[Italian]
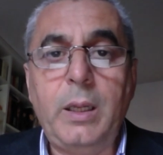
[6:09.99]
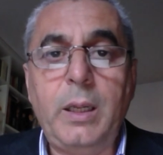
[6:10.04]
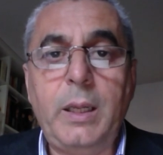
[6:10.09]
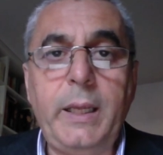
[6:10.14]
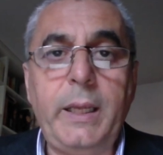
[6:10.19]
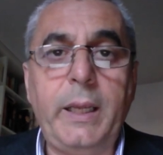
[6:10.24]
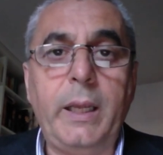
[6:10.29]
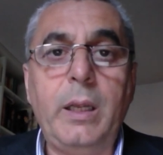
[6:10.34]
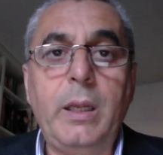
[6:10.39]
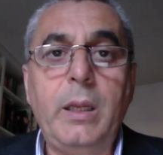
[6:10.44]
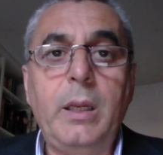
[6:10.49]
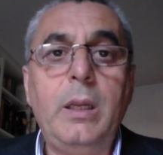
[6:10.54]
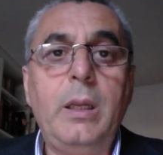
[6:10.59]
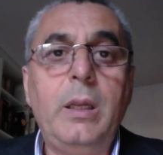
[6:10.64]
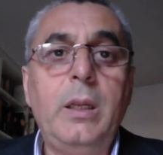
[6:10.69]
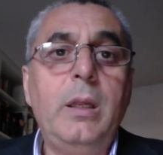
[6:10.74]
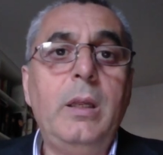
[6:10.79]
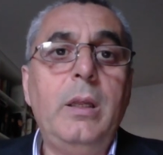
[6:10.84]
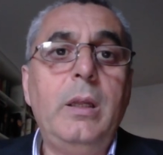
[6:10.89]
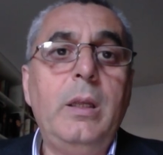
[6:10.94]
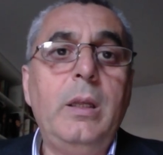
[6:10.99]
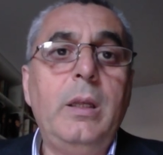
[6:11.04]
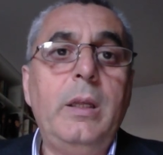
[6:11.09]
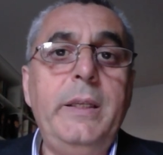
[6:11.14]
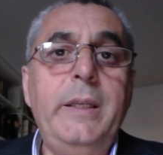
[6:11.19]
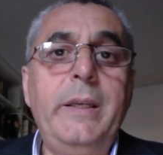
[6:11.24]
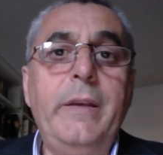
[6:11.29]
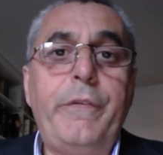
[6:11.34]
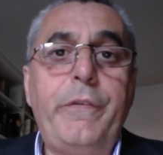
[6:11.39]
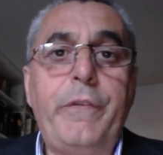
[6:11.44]
e
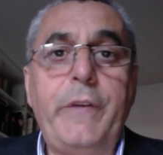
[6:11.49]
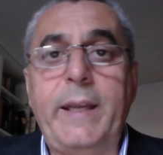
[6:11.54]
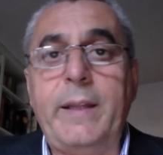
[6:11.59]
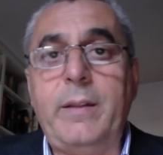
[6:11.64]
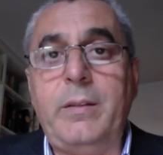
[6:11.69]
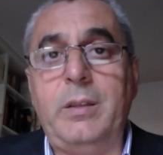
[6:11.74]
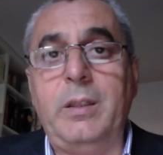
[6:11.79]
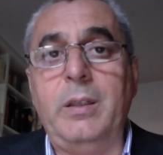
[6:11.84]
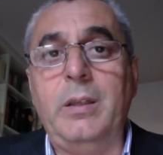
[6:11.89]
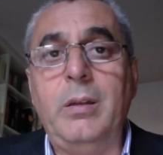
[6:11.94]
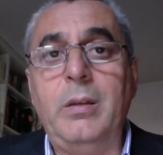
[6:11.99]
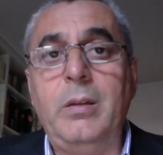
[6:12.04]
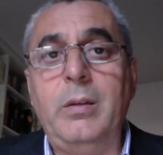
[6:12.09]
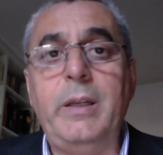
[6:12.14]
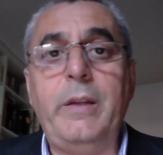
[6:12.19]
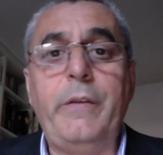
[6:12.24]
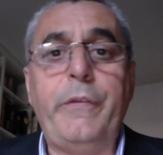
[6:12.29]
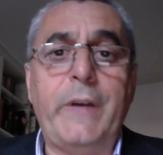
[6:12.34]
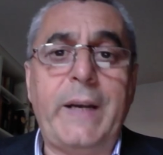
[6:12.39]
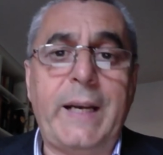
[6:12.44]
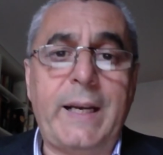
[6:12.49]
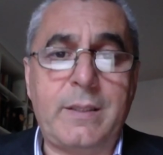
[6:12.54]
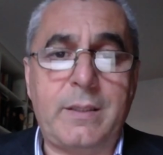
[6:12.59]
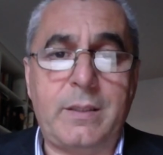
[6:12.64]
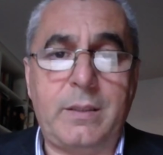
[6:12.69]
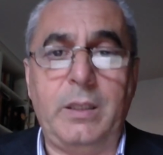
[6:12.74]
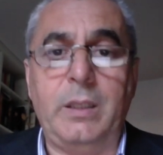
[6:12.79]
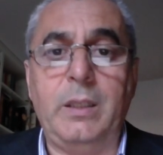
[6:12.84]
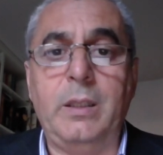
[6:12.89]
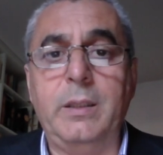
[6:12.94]
gli effetti
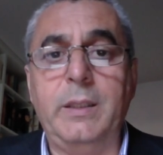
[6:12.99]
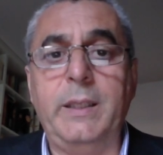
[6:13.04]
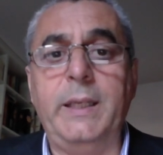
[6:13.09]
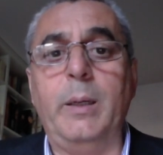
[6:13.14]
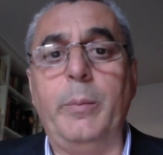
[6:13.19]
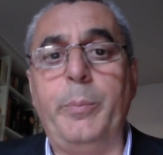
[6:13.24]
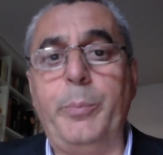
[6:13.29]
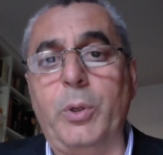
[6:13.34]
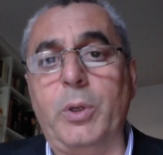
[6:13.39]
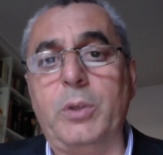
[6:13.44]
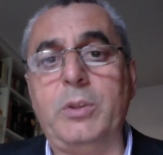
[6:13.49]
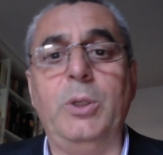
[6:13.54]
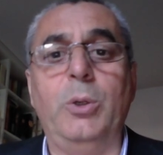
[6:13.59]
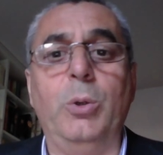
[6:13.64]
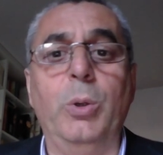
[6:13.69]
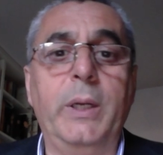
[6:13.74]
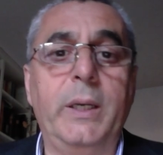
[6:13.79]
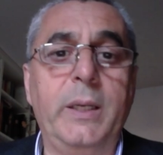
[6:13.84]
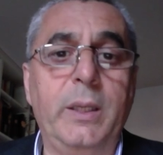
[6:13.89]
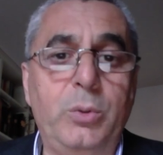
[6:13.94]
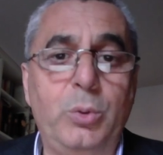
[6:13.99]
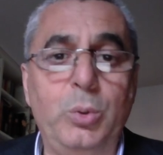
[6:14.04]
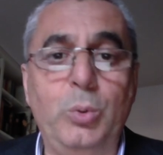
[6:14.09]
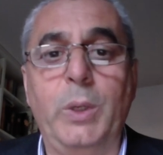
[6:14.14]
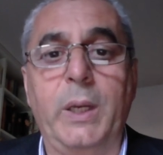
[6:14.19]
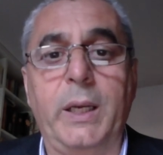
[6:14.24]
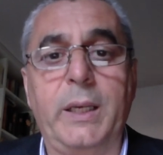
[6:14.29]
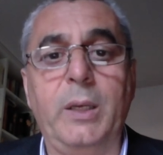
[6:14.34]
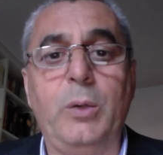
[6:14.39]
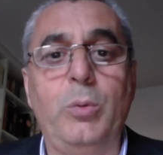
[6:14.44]
nefasti dei rapporti con la
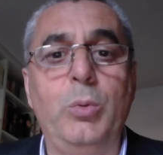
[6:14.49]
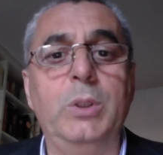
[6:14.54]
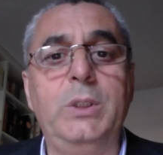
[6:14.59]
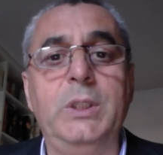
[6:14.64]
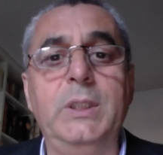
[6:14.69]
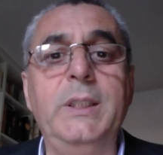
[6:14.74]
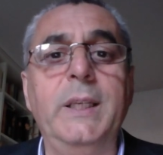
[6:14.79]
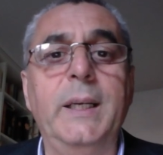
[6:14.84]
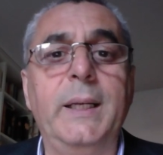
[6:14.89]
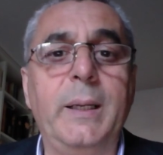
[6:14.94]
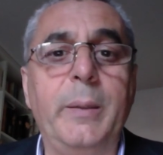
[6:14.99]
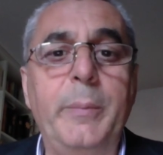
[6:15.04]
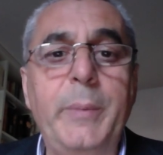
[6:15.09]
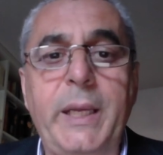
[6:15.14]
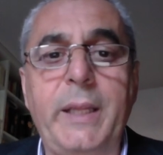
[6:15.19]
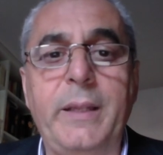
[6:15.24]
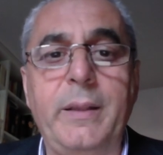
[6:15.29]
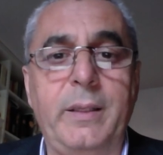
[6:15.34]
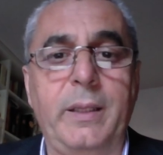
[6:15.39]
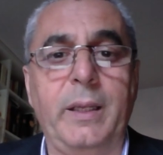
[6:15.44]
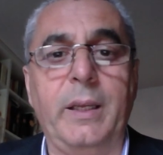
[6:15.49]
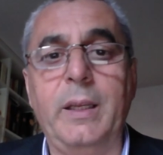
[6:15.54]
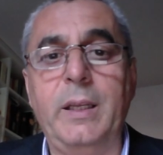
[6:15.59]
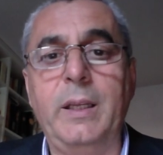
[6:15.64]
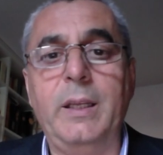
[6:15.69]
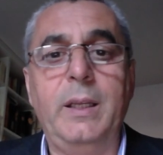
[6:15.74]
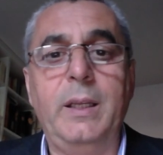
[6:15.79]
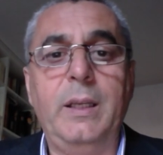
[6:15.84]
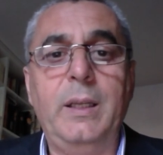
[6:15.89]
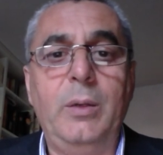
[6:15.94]
natura che quotidianamente
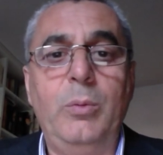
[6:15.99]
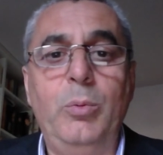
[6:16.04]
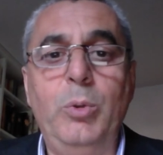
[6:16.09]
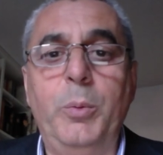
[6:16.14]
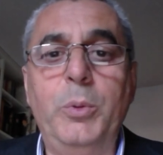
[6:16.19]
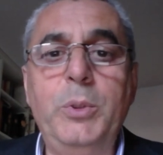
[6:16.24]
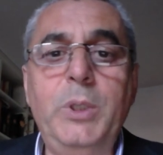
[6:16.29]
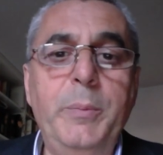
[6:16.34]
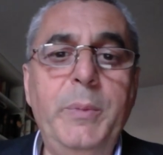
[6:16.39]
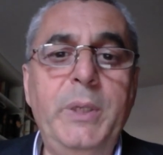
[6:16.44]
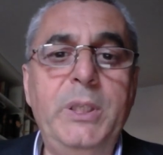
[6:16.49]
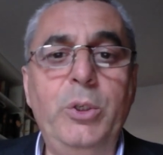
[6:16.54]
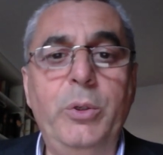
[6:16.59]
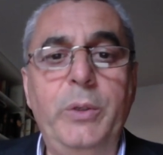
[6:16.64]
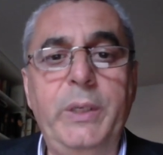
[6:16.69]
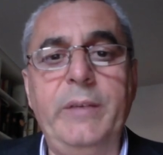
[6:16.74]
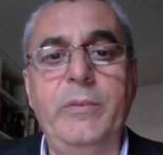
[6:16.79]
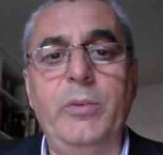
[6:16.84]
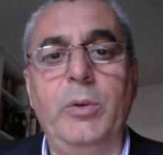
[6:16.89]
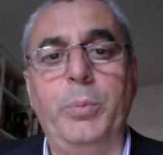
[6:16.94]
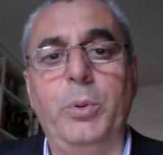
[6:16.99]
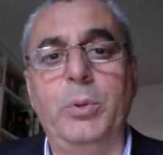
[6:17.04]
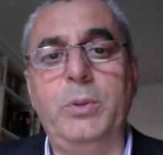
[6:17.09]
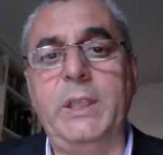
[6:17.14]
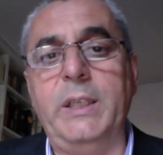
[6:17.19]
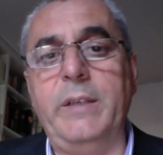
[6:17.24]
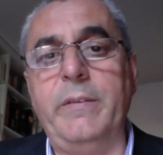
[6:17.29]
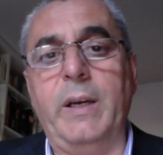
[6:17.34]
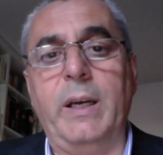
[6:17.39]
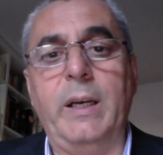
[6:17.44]
l'uomo del Medioevo
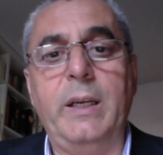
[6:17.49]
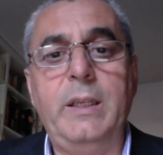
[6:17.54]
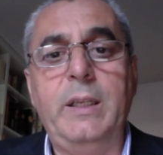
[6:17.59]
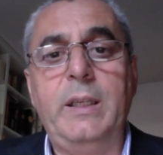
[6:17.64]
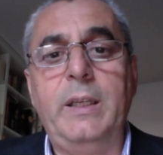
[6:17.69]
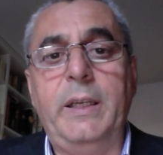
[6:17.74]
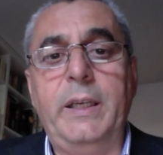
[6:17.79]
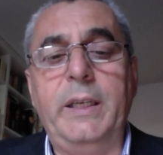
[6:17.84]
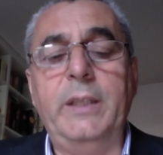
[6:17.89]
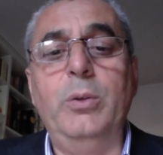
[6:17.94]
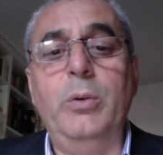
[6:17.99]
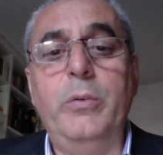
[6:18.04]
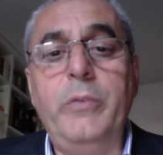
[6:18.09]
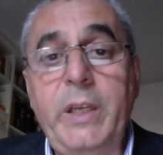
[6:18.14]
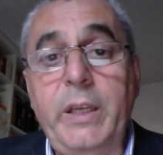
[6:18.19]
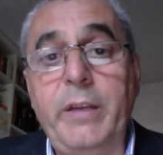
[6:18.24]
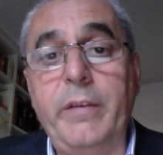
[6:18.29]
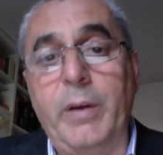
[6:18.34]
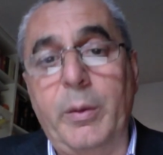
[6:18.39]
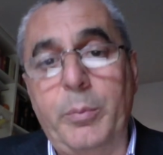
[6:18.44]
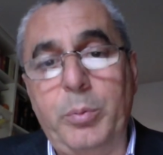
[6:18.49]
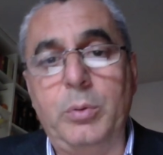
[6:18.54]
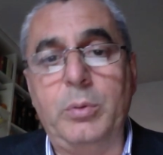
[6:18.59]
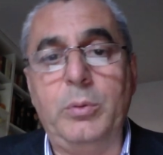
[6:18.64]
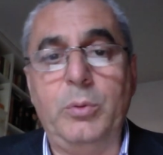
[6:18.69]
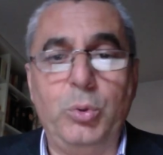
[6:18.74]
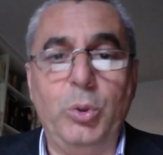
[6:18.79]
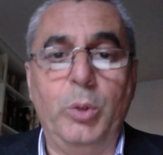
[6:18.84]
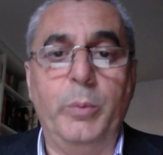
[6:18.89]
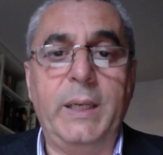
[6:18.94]
poteva e doveva,
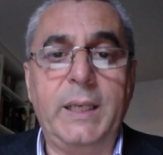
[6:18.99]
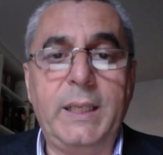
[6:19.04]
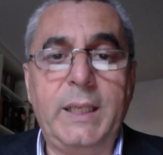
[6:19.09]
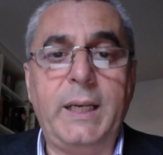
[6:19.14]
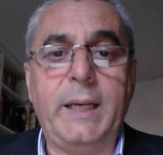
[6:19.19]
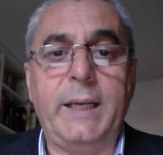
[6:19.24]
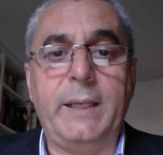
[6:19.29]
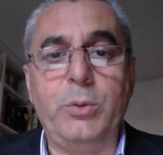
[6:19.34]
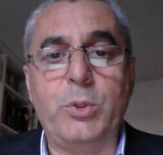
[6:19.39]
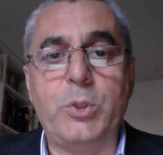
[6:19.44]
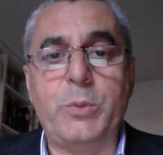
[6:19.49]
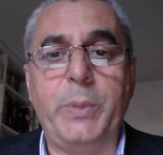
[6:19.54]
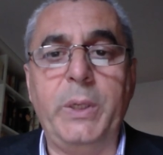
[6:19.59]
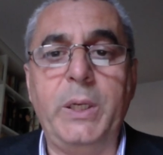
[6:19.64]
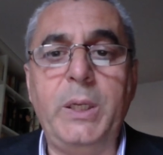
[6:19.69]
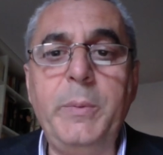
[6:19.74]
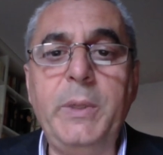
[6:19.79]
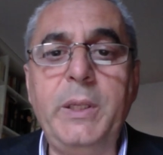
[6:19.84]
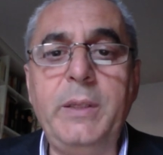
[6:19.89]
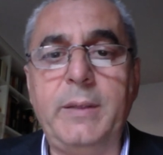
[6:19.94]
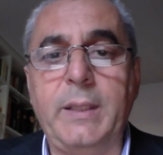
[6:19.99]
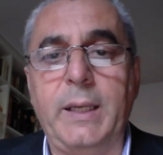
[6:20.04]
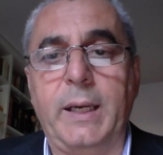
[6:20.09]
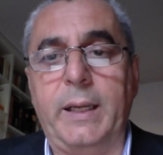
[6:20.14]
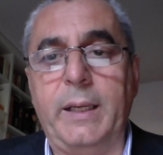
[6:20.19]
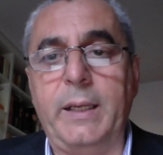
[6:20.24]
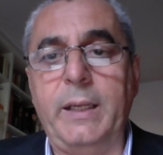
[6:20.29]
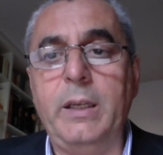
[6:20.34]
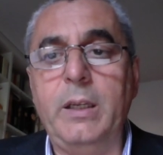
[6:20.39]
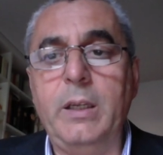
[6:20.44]
pur suo malgrado,
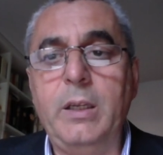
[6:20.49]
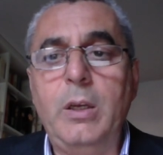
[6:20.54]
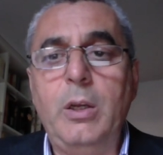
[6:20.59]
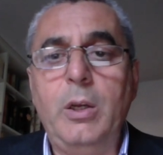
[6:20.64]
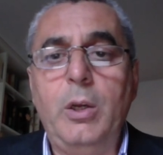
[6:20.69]
sperimentare,